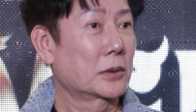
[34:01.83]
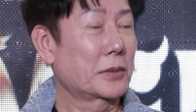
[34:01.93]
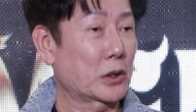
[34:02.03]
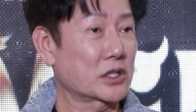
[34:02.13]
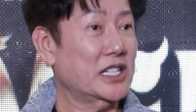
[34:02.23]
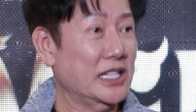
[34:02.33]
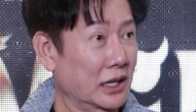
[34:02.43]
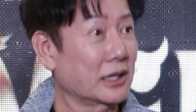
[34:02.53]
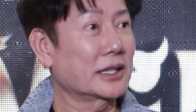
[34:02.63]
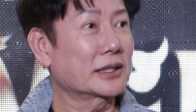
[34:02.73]
เป็นคนชี้
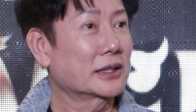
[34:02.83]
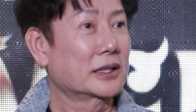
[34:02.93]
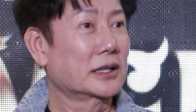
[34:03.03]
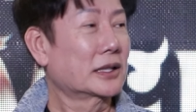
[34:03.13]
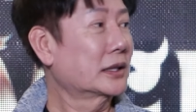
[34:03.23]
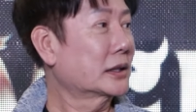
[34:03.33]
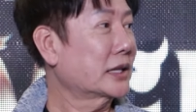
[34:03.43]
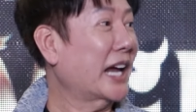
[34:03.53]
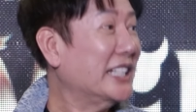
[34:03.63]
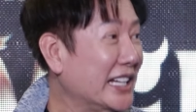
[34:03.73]
เลย
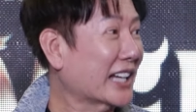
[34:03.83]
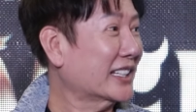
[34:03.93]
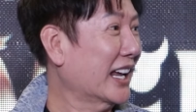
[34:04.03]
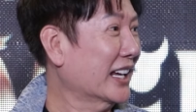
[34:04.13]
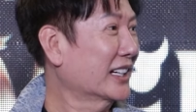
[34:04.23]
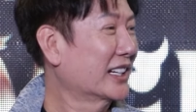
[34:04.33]
ไอเนียดไง